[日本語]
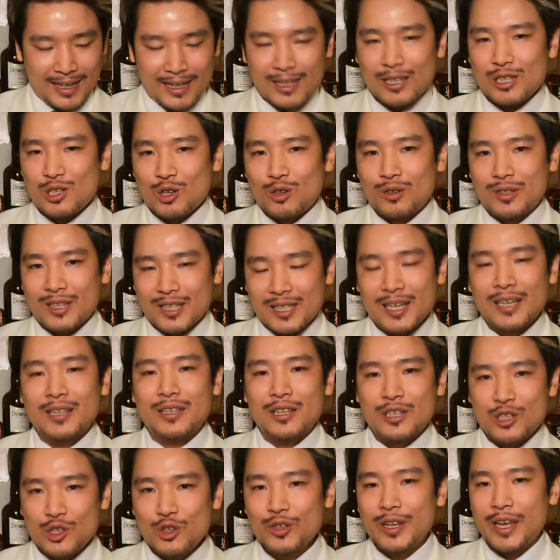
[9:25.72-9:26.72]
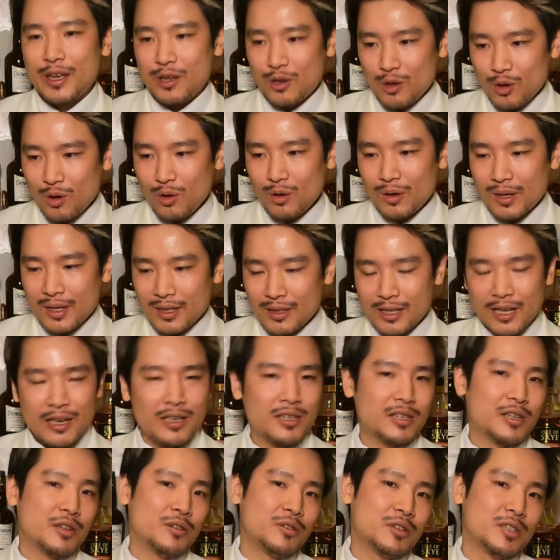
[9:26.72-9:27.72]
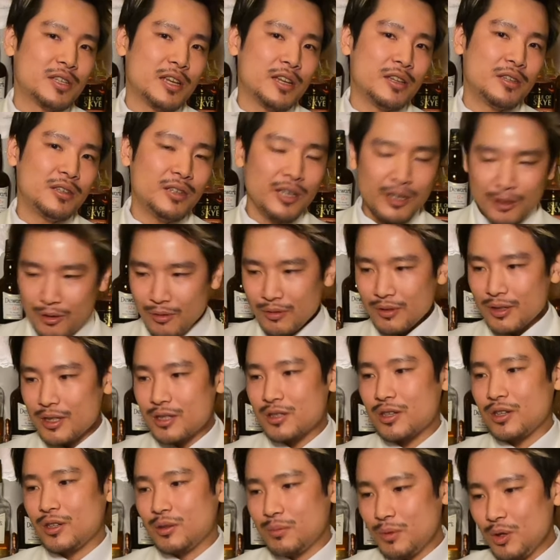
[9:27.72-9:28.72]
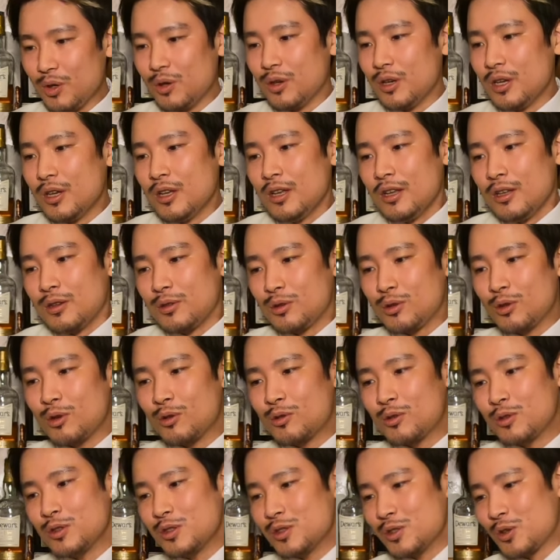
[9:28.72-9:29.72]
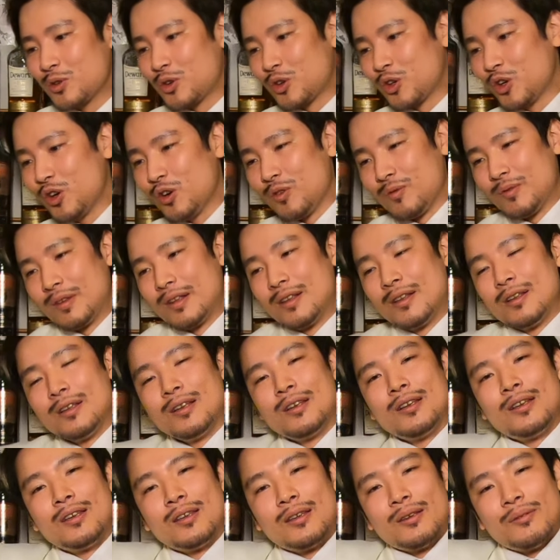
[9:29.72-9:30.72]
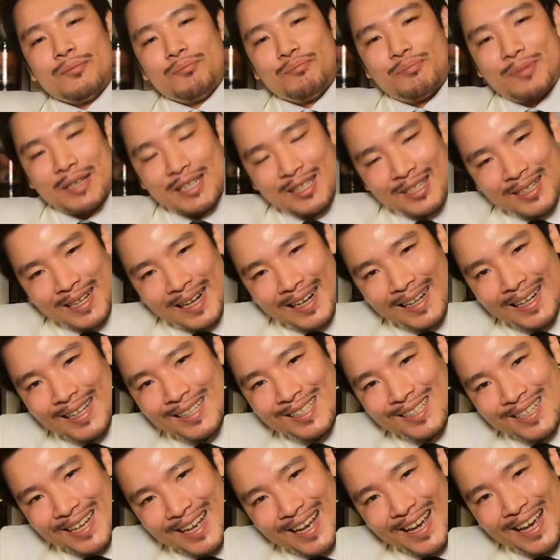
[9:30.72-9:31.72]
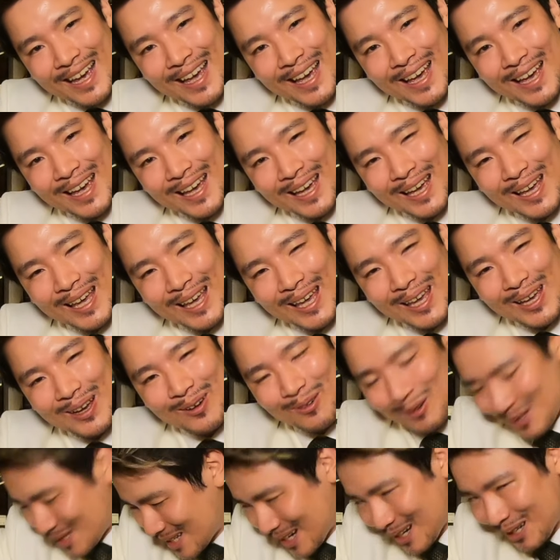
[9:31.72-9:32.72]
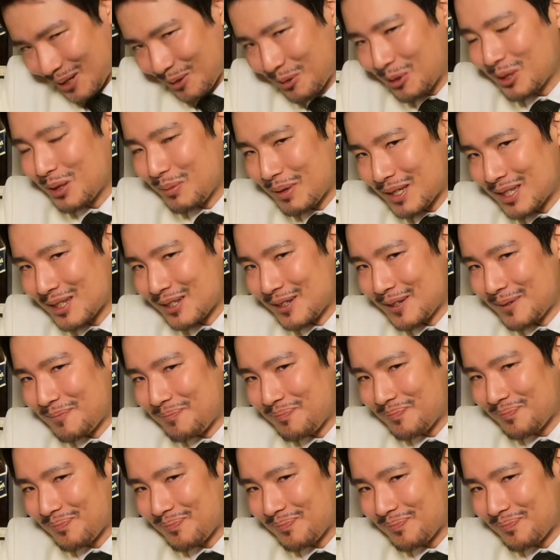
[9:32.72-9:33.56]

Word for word: エディション2020年をテイスティングしていってるんですけども残すところ水の菜ですねこちらが残ってますはい